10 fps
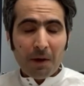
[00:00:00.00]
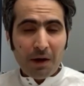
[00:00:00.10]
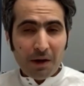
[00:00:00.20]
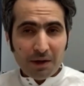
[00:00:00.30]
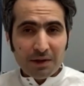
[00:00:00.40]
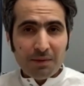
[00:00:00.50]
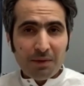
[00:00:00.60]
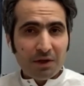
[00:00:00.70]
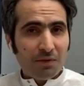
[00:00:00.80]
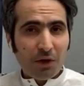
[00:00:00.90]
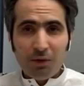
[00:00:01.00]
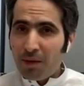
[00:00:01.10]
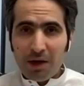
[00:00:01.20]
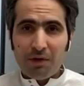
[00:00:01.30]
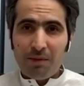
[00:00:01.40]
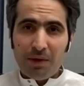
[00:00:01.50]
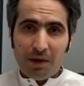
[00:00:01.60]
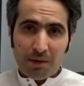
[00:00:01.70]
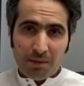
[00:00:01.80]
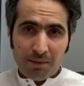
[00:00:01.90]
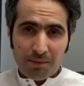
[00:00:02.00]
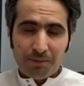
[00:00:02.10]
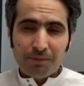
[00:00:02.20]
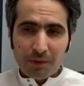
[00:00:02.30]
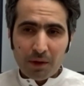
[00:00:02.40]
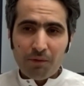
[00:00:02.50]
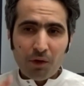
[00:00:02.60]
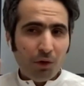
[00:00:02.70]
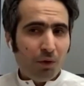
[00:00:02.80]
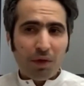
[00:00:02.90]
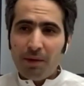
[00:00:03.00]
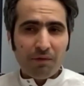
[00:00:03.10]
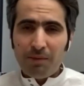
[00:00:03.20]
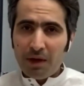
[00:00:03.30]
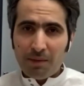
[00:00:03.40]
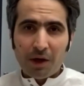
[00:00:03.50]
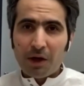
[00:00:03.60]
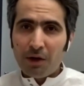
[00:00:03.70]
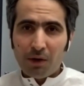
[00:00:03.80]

للاس ام ايز بحدود 8% في حدود 8% من